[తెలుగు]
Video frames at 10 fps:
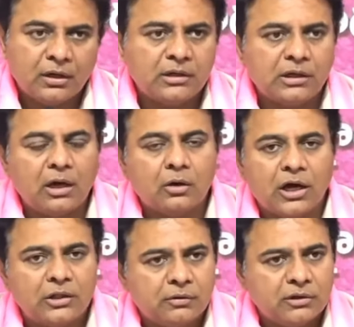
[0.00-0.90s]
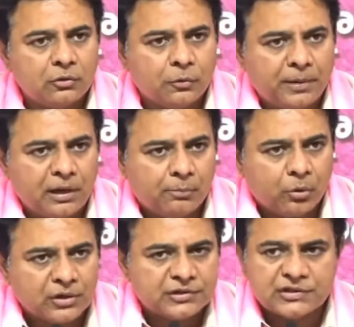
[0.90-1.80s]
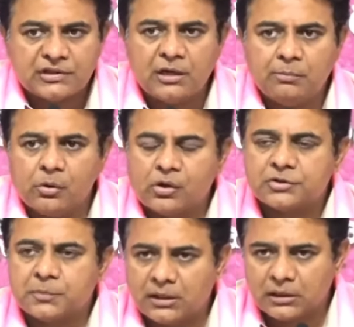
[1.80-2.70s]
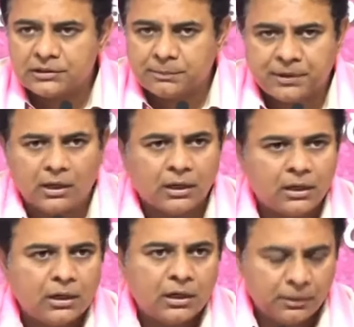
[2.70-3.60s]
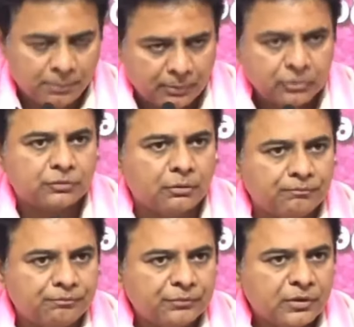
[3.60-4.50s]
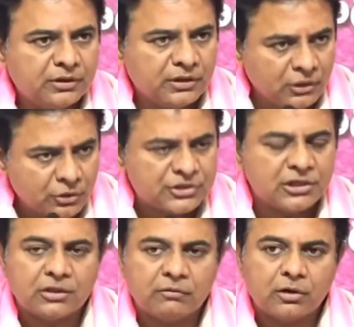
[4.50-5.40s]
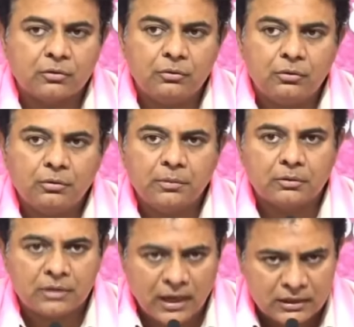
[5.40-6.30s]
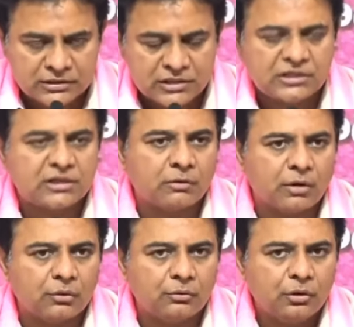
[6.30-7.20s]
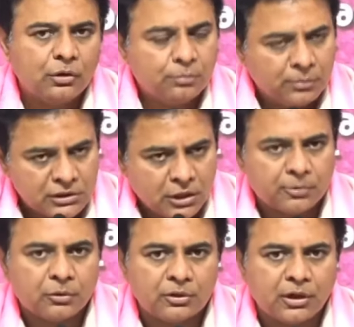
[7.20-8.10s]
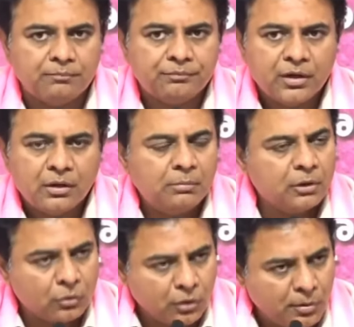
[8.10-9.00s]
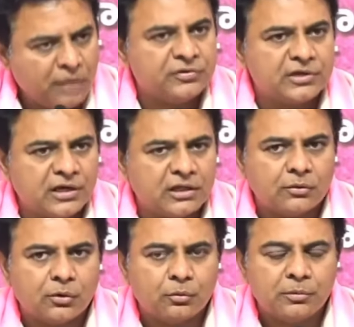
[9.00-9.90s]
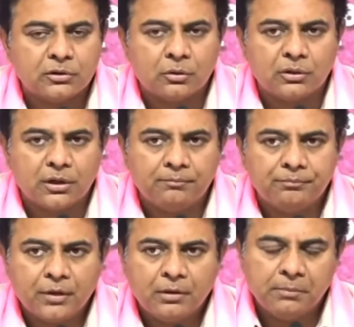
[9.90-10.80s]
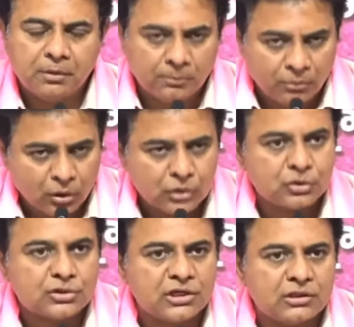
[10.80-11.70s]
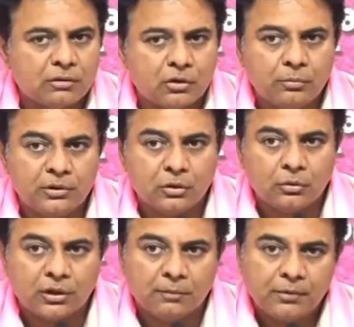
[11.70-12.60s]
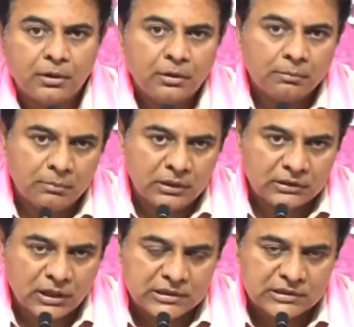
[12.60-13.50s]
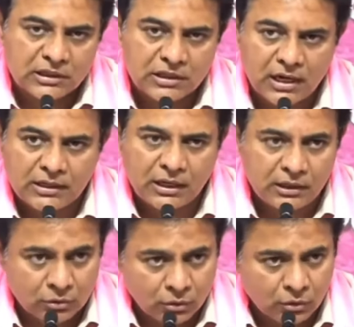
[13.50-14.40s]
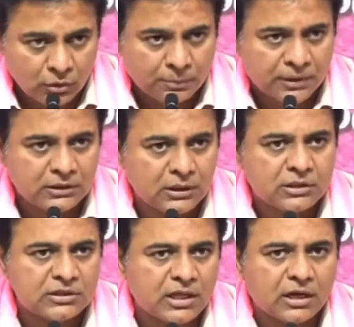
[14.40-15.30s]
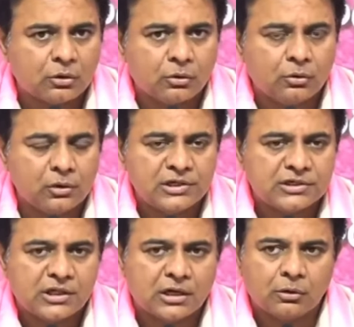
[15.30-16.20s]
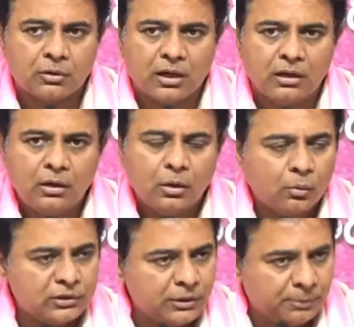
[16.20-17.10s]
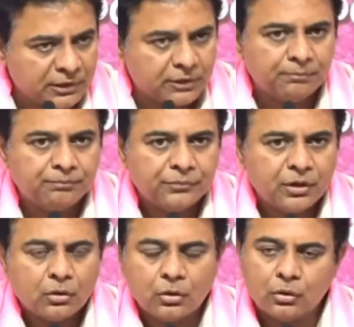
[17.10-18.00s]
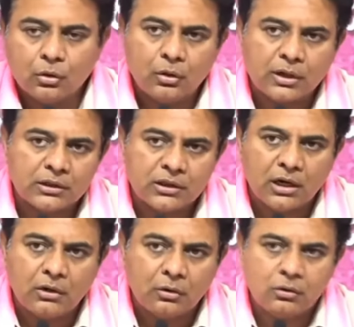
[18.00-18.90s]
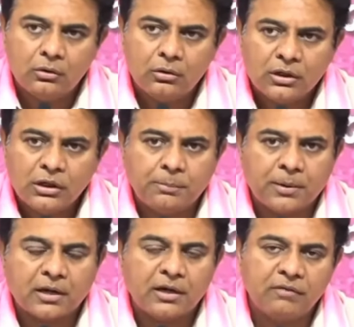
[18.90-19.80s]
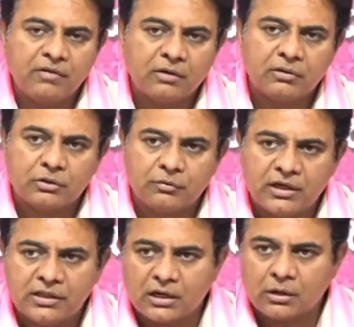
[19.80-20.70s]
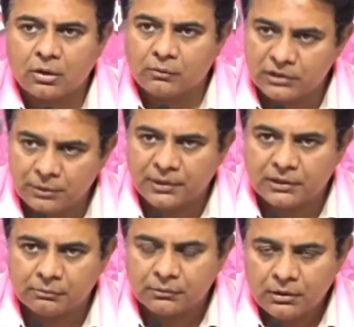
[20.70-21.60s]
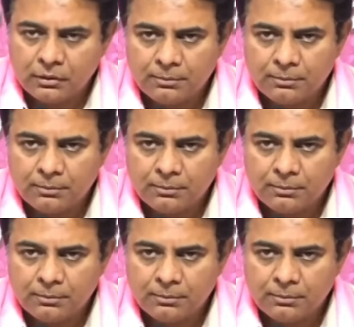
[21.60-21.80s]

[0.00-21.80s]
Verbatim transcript: క్వింటాల్కు ఐదు రూపాయల బోనస్ ఇస్తా అని బోగస్ మాటలు చెప్పిన ఈ ప్రభుత్వం దిగొచ్చేంత వరకు మీకు న్యాయం చేసేంత వరకు మీ తరపున ఉంటాం మీకు రుణమాఫీ జరిగేంత వరకు మీతో ఉంటాం మీకు బోనస్ వచ్చేంత వరకు మీతో ఉంటాం మీ తడిసిన ధాన్యాన్ని కొనుగోలు ప్రతి గింజ దాకా కొనుగోలు చేసేదాకా కూడా వదిలిపెట్టం కొనుగోలు కేంద్రాల్లో ఈ ప్రక్రియ వేగవంతం అయ్యేదాకా కూడా వదిలిపెట్టం